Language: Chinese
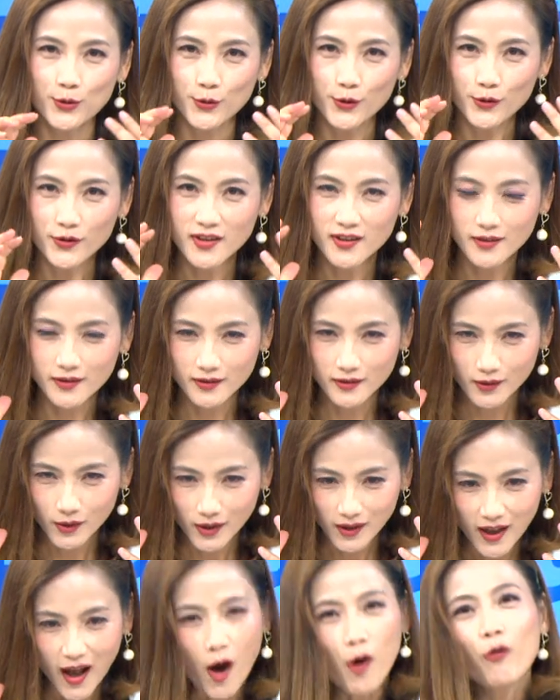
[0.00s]
就是
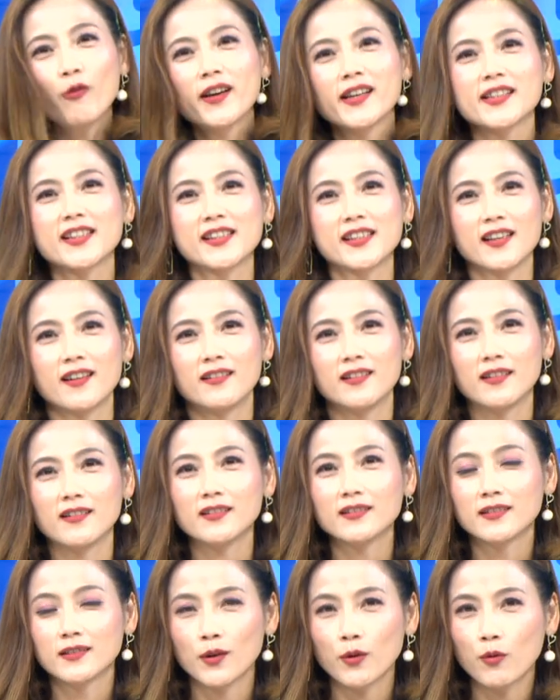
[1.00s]
高位接
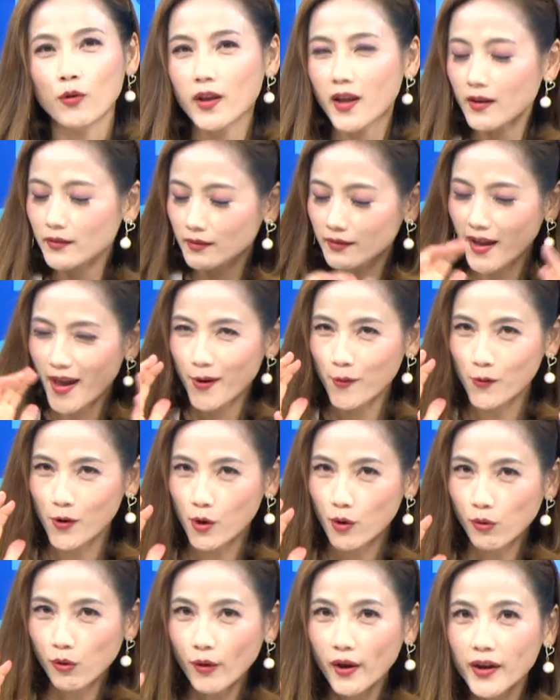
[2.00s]
了，我要带我
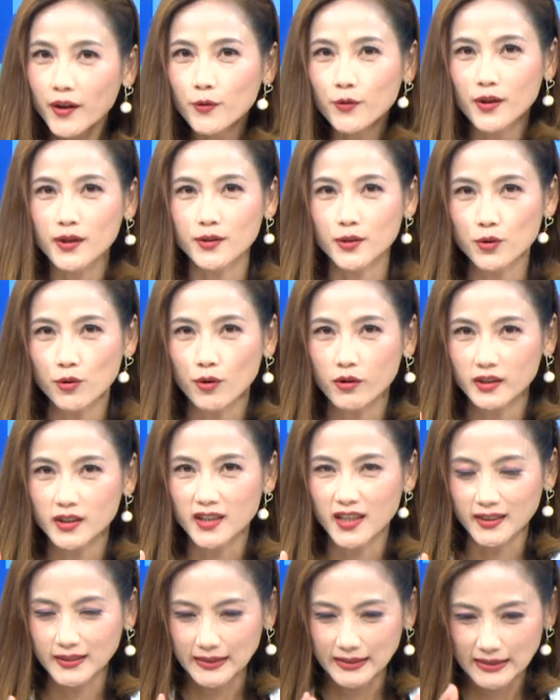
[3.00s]
会员做
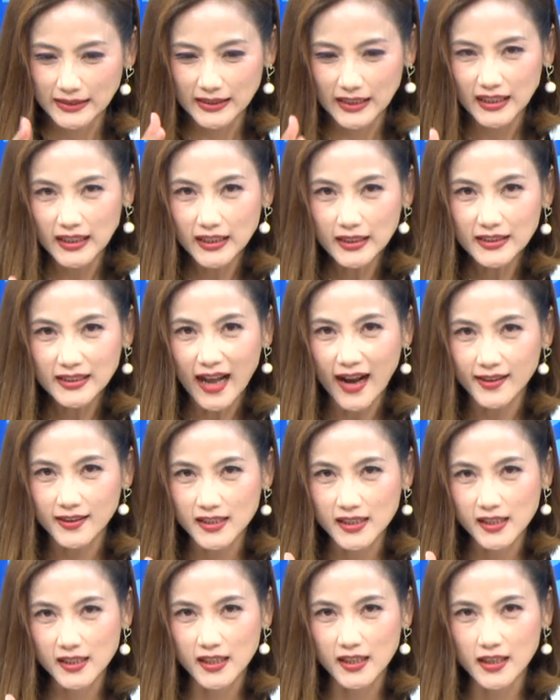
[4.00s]
一个低档
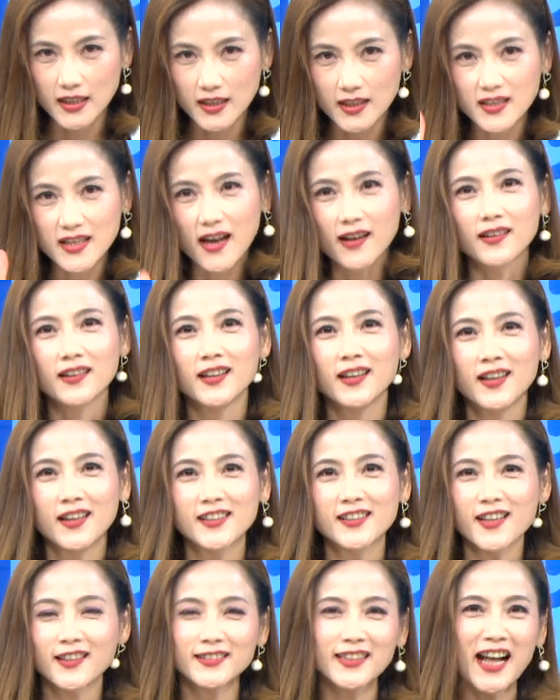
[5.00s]
起涨。
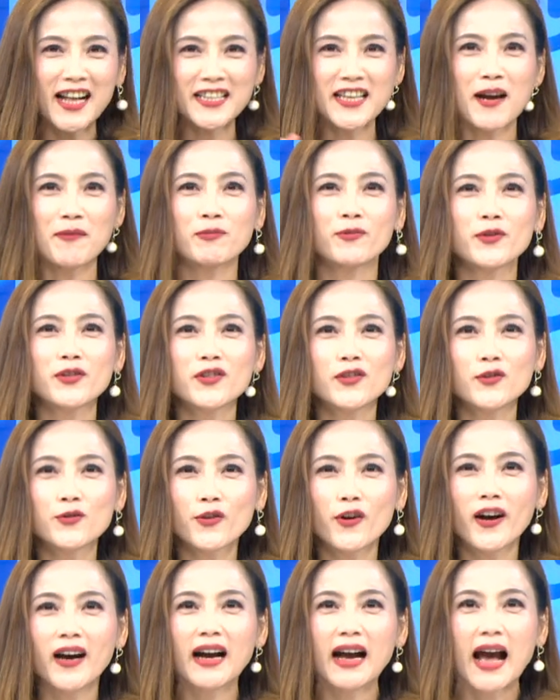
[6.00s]
像大家不是
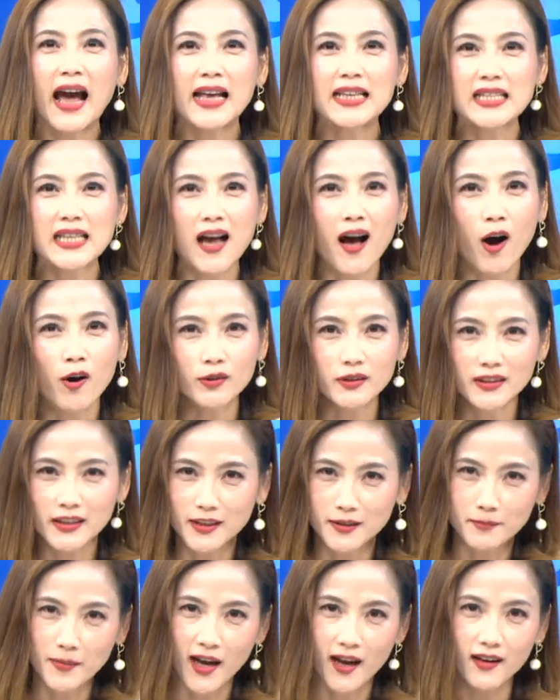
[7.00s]
就很爱抄
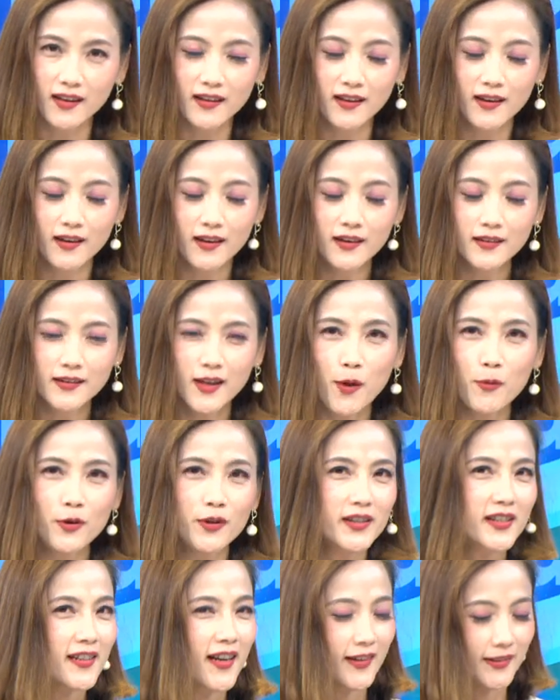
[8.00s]
底吗？那
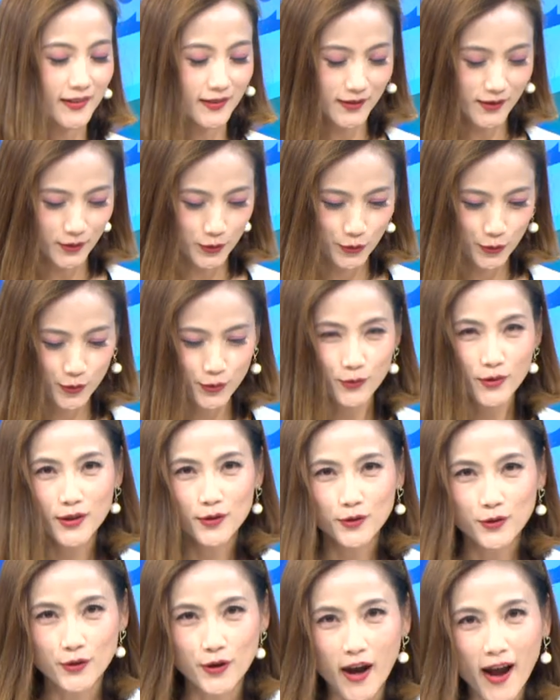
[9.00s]
我想询
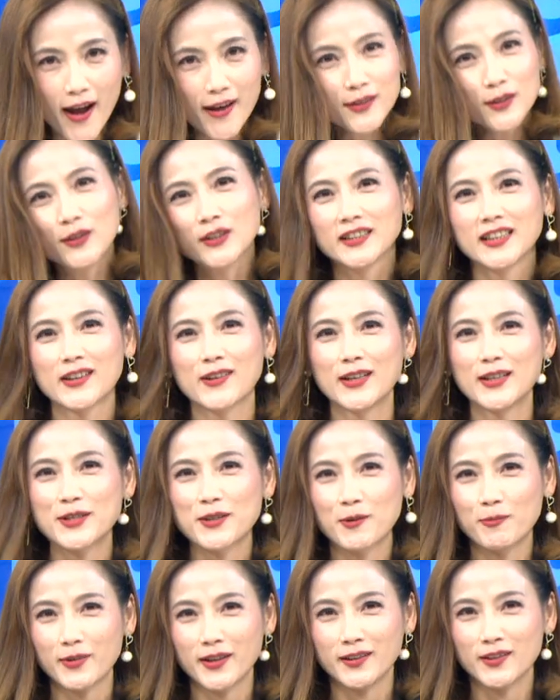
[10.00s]
问全国的观
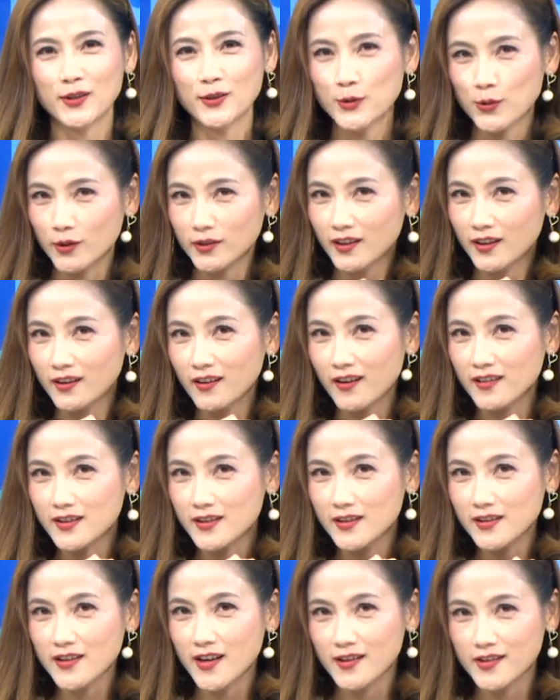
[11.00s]
众朋友，昨天老
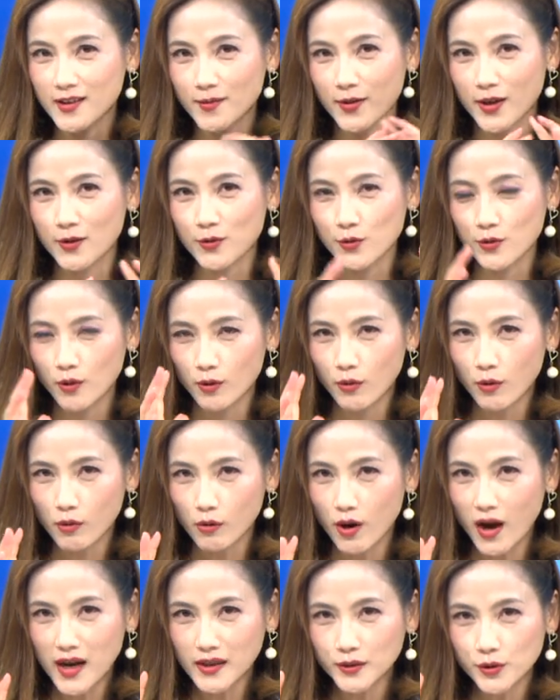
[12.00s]
师在这边说
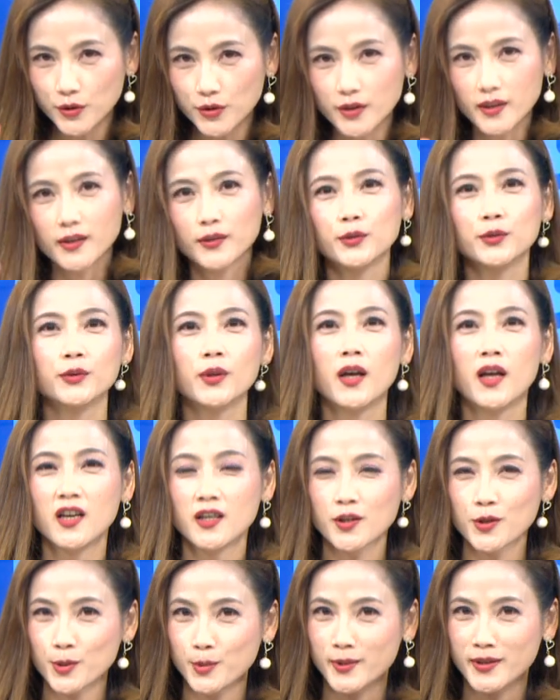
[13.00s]
光学股
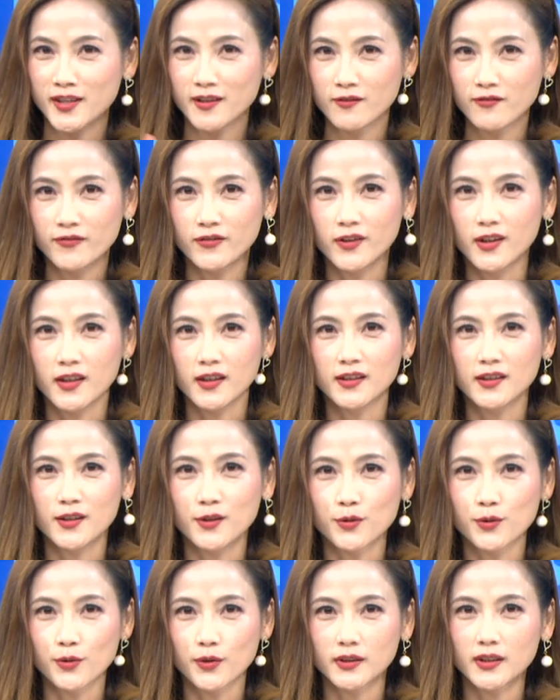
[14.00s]
是不是符合
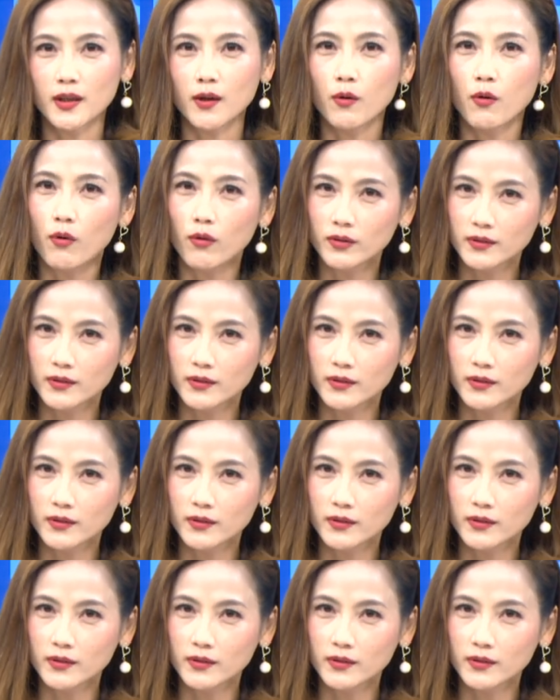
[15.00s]
你说的